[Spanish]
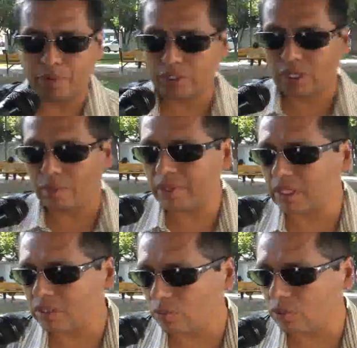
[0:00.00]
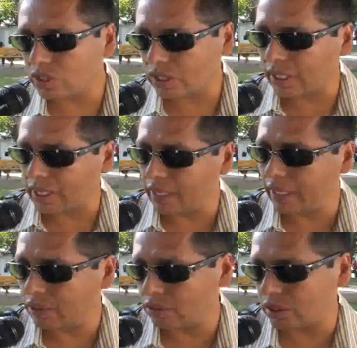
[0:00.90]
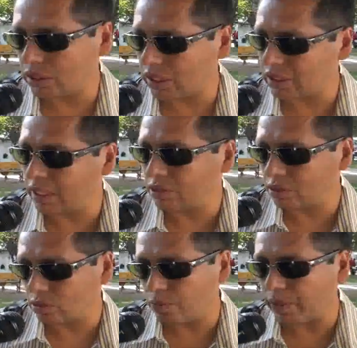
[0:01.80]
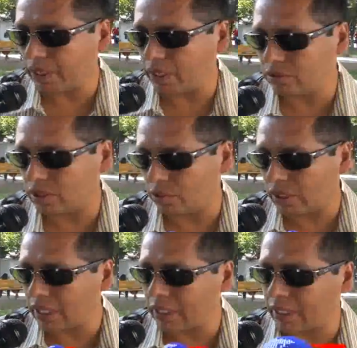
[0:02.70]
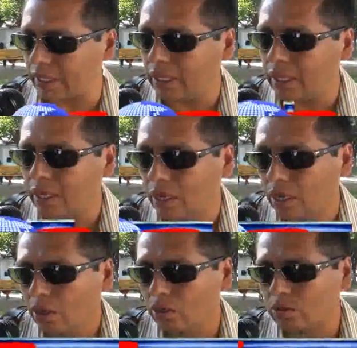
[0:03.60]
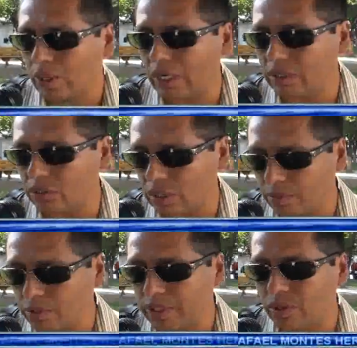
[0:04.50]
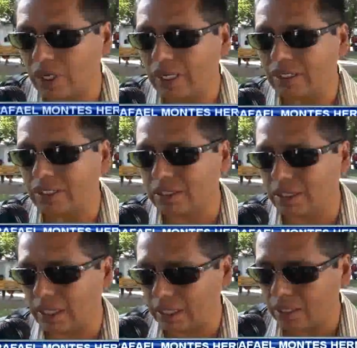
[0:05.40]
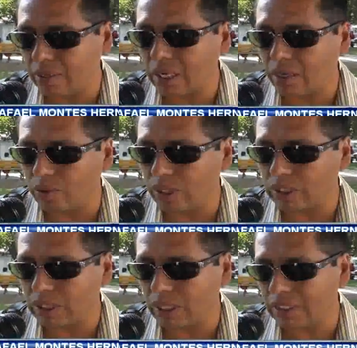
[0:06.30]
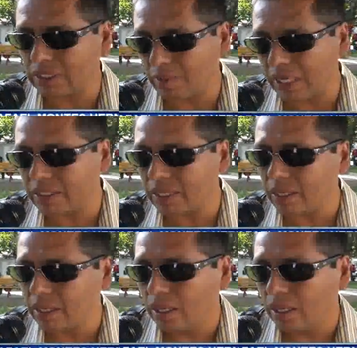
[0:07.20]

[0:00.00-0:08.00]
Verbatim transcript: aproximadamente somos entre 500 y 600 compañeros ahorita aquí, los cuales nos hemos visto en la necesidad de llevar a cabo esta marcha.